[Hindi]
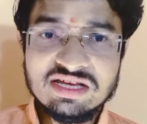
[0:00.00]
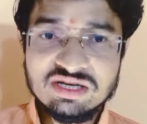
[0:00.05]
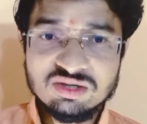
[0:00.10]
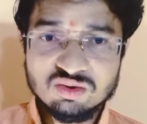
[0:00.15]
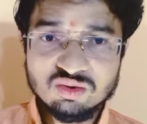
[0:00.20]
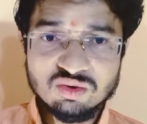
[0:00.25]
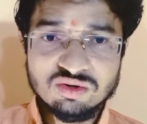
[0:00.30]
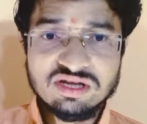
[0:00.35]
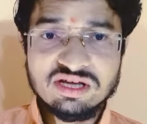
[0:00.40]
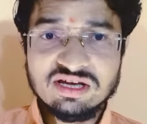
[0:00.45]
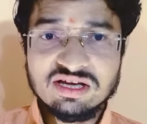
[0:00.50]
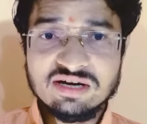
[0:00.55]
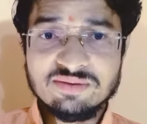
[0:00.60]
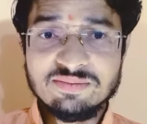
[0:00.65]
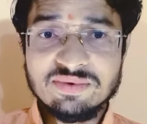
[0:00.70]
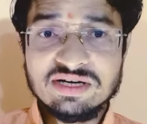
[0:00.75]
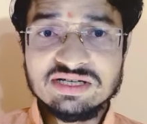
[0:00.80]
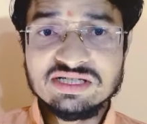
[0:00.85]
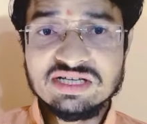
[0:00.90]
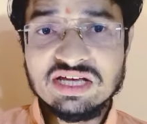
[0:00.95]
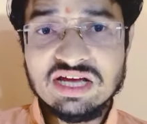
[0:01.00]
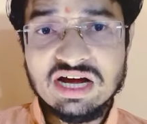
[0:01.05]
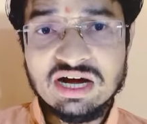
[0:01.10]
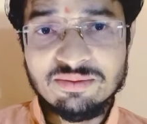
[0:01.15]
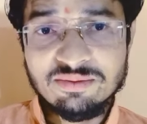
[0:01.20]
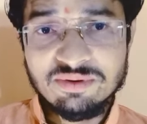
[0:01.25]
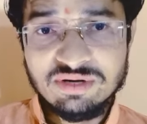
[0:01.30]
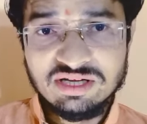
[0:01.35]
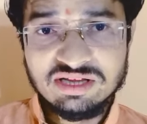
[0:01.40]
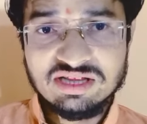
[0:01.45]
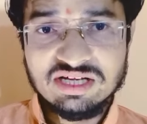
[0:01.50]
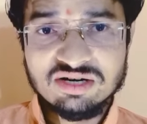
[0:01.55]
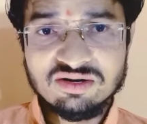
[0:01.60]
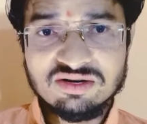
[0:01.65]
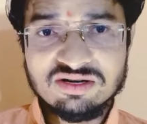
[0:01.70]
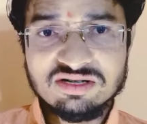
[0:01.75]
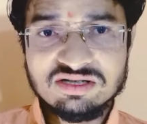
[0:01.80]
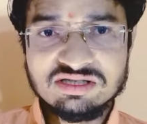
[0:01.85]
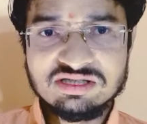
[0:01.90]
ईश्वर की कृपा से अभी तक